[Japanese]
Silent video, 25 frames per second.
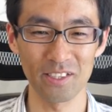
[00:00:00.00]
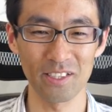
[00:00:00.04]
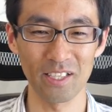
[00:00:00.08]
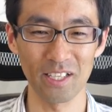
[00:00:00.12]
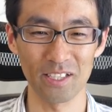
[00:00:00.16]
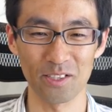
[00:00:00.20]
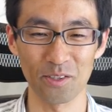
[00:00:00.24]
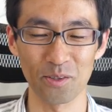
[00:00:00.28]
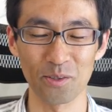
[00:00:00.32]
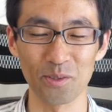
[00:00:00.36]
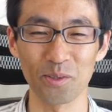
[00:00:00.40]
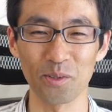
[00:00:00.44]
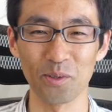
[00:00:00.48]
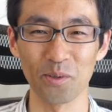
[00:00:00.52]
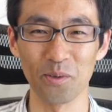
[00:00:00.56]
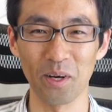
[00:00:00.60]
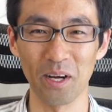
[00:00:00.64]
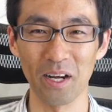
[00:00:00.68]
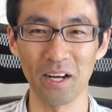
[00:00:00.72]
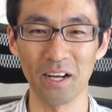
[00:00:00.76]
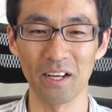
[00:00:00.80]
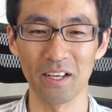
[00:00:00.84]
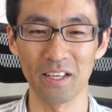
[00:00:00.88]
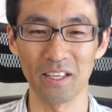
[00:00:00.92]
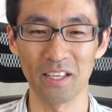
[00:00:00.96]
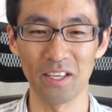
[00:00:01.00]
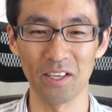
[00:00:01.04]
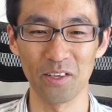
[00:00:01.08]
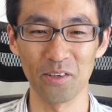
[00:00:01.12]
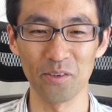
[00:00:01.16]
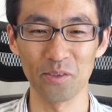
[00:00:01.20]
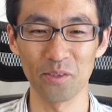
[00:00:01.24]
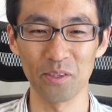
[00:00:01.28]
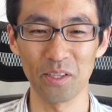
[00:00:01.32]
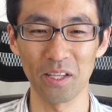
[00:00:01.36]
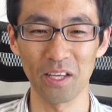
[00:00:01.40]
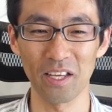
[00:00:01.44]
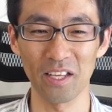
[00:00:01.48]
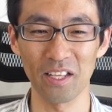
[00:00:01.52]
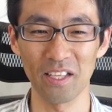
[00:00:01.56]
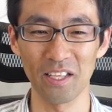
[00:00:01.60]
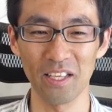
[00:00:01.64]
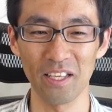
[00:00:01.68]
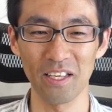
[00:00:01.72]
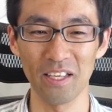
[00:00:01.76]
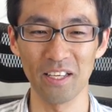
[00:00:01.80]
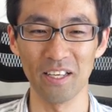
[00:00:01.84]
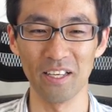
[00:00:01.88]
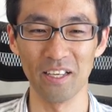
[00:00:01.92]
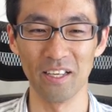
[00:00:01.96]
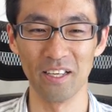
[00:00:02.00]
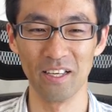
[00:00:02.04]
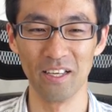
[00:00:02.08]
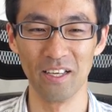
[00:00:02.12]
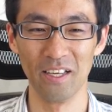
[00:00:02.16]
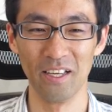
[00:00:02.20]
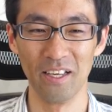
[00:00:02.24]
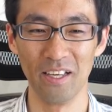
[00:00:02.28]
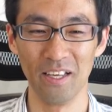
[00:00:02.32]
たソフトは基本的に